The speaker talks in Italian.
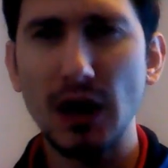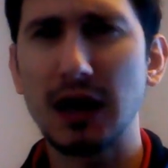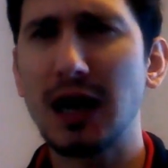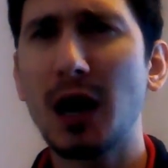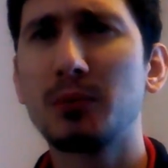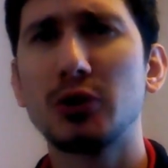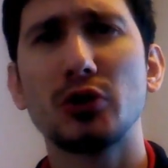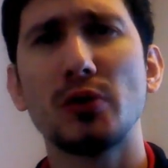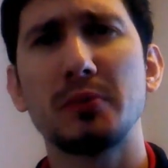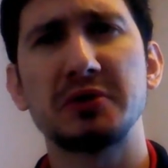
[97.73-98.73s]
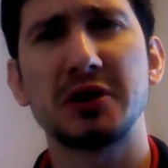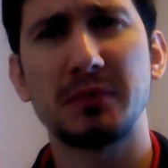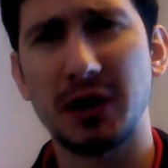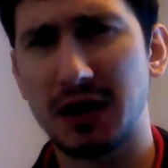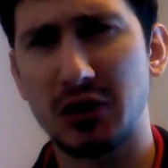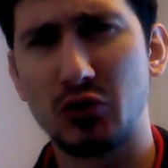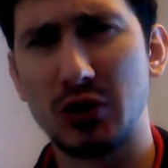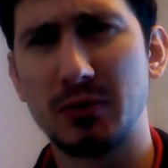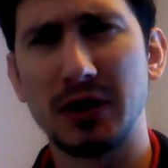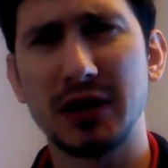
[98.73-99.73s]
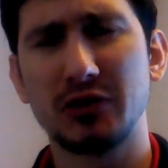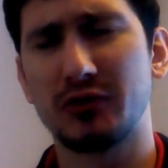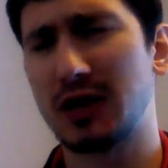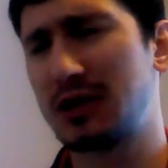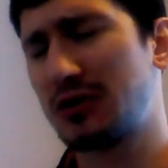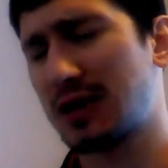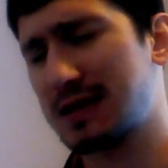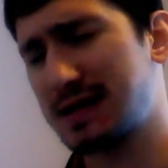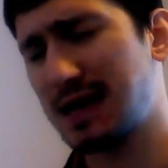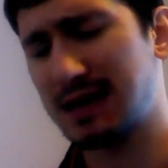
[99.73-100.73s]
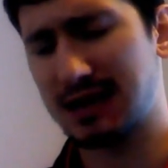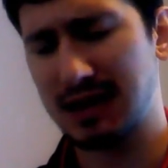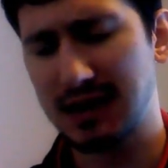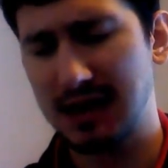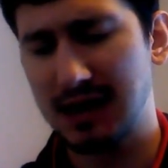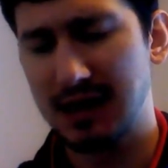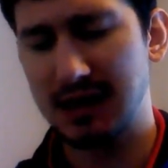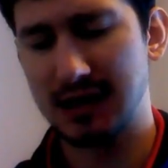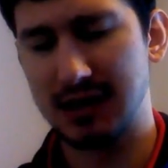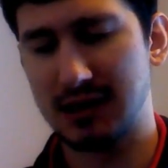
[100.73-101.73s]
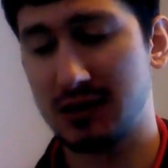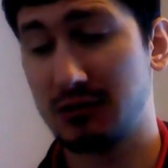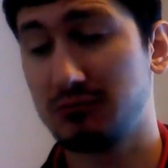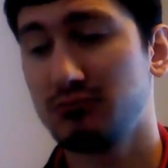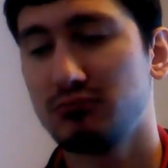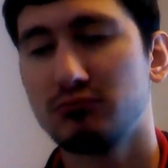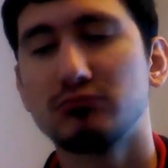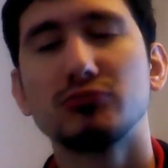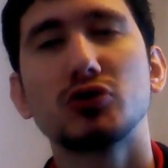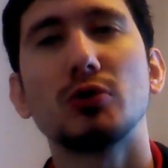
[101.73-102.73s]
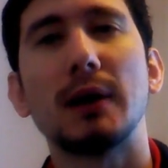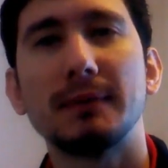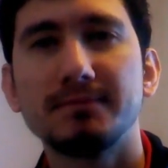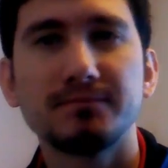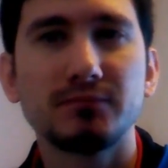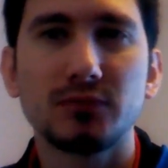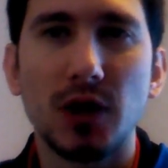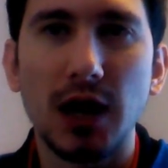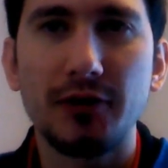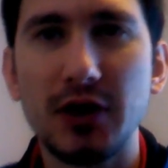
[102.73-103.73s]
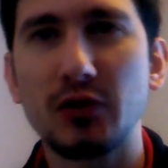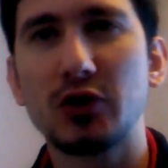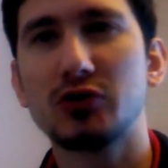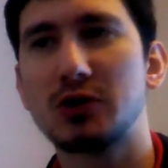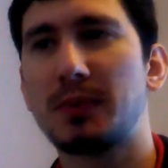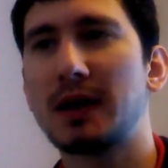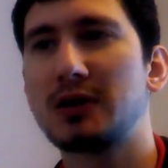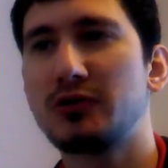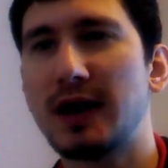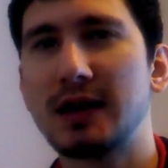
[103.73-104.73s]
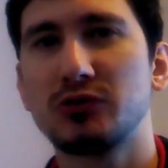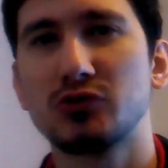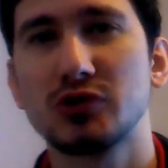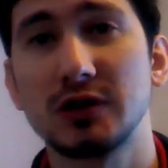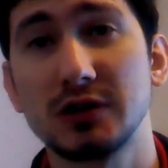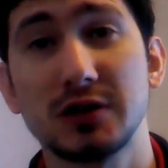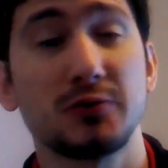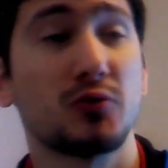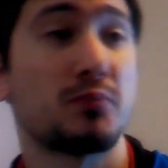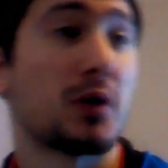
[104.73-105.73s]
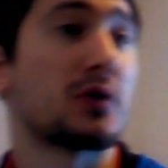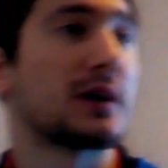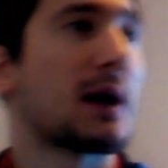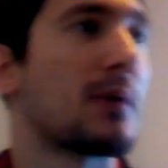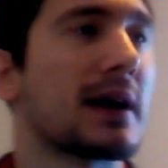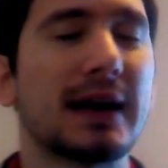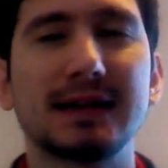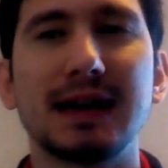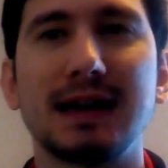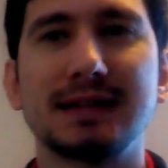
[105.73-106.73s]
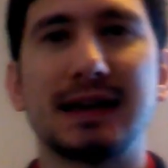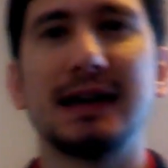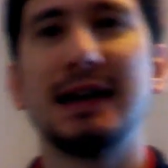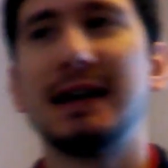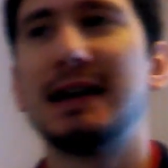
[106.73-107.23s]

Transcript: a Napoli, come mi sembra anche Koulibaly, non vorrei dire una cazzata. Eh, insomma, alla fine quando si parla di Juventus, eh, se poi guardiamo anche l'Atalanta,